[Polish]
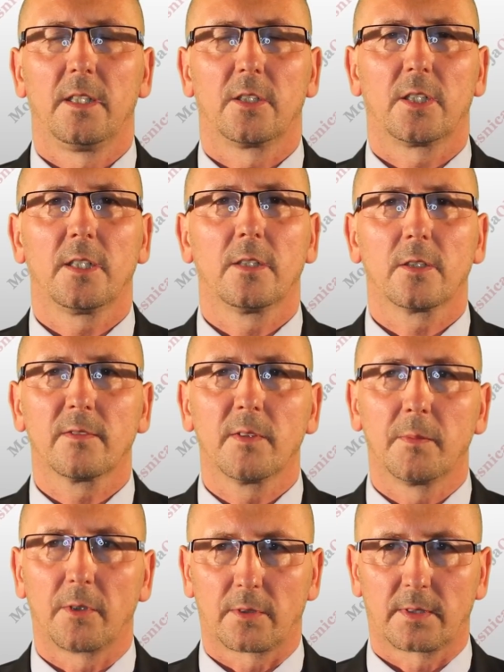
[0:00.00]
Jeżeli, drodzy
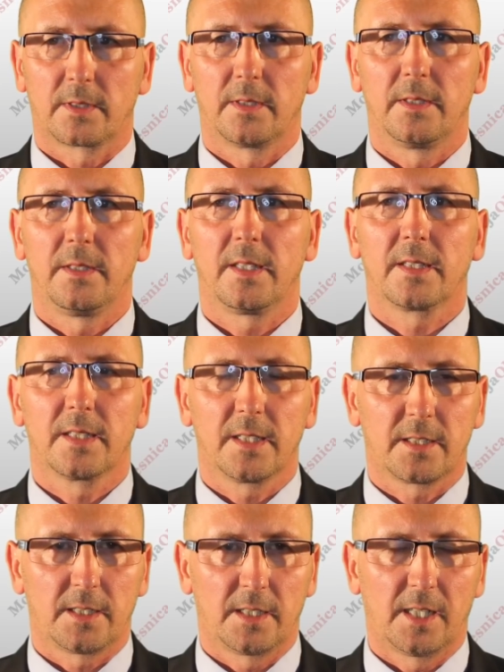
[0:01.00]
wyborcy, nie
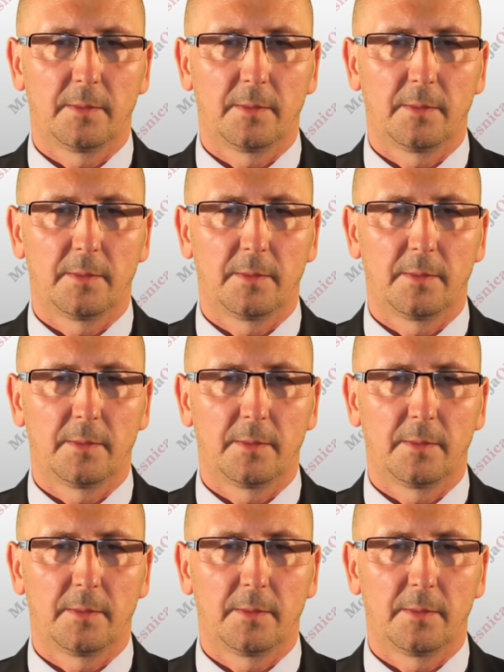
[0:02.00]
chcecie,